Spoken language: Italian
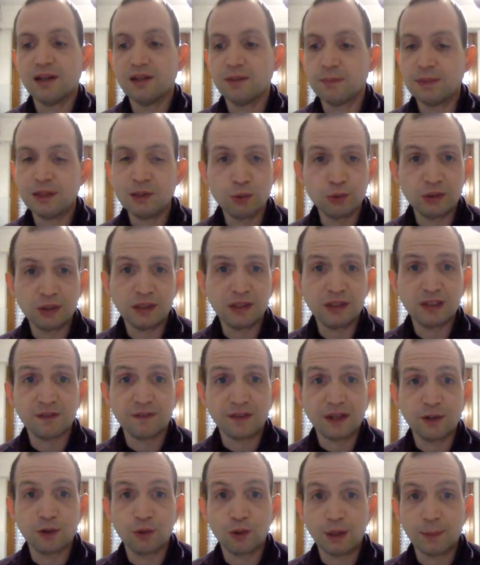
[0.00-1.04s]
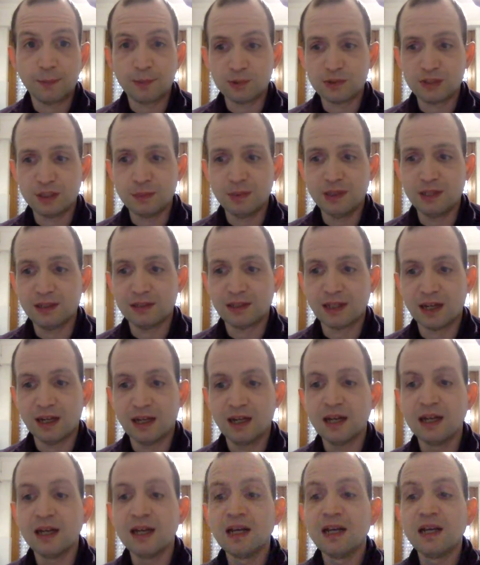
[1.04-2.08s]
ma gli utenti avranno la possibilità